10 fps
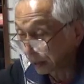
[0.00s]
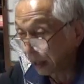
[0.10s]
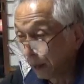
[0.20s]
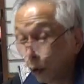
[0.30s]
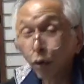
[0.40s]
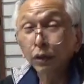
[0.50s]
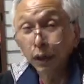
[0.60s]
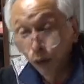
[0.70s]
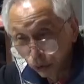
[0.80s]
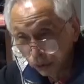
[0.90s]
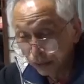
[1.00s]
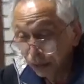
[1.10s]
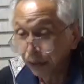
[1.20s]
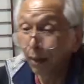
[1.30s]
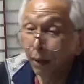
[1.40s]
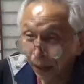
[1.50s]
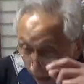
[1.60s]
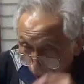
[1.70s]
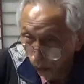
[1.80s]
てもう起き起き出してきてまた